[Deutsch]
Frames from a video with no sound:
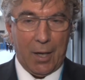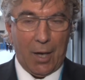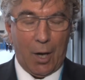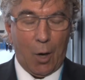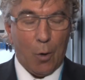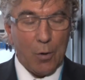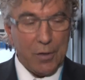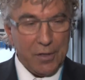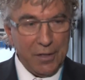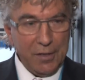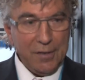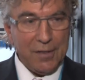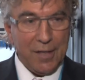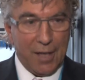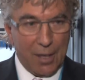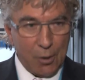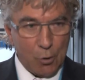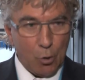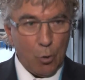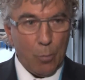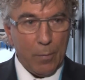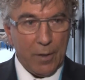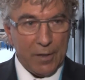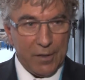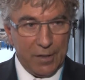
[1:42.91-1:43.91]
auch dieser
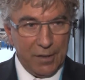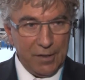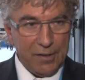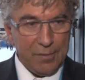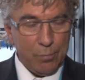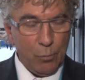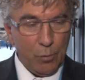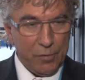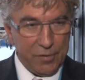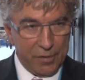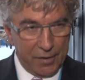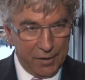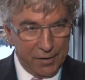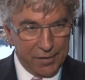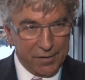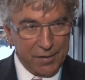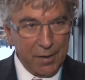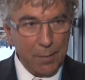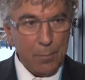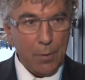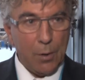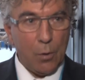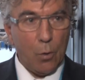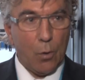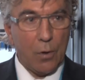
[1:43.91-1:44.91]
Automatismus ist
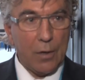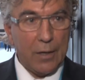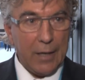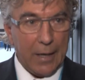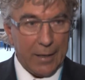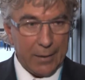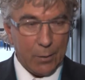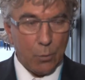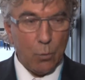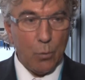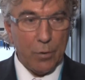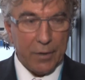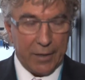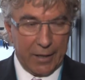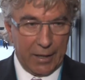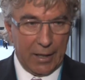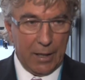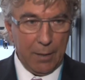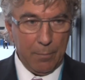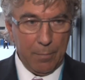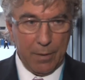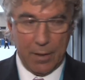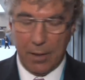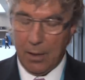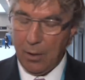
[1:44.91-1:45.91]
immer noch gang und
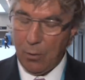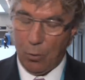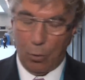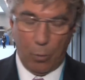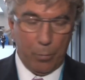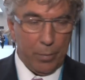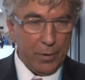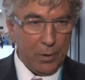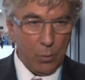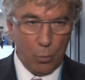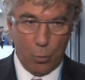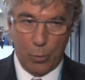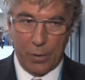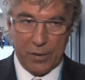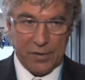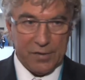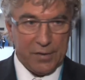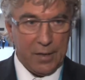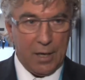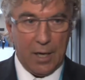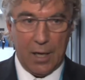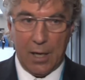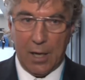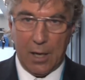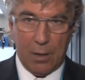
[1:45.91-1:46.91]
gäbe, ob in
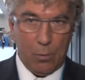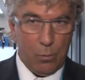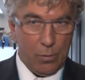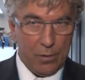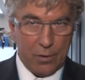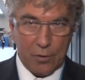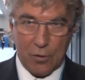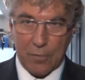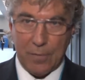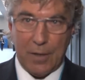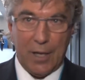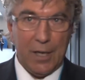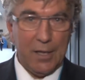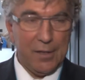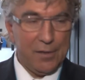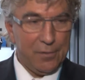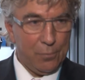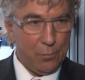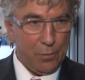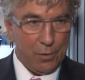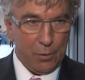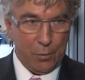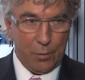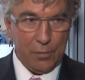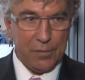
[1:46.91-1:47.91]
USA oder Schweiz
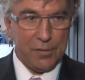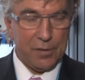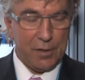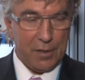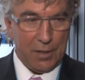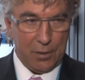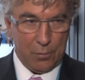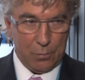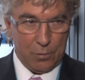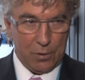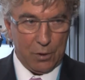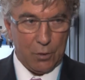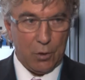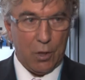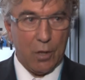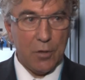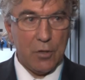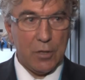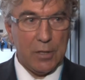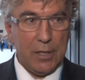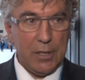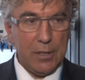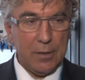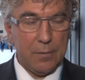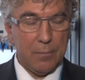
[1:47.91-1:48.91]
oder Österreich oder
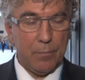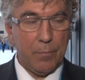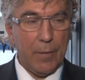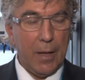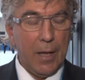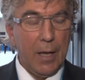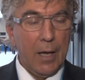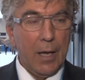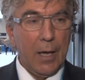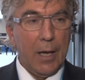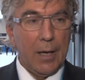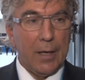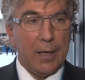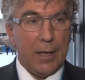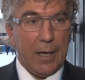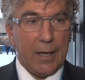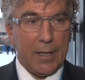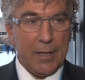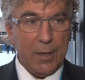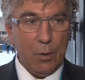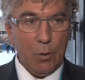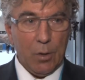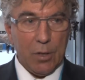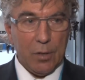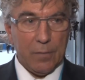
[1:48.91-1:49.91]
Deutschland. Nach
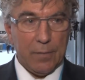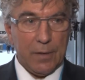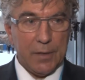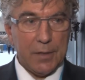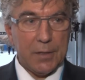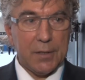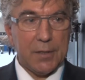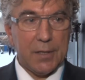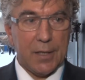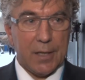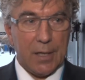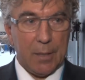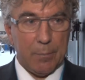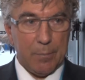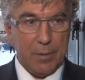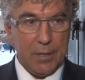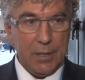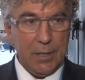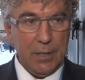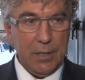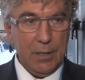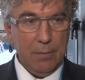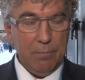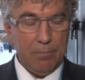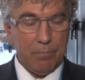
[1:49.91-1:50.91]
neoadjuvanter
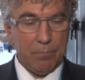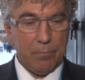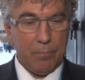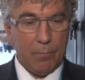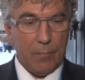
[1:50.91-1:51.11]
Therapie,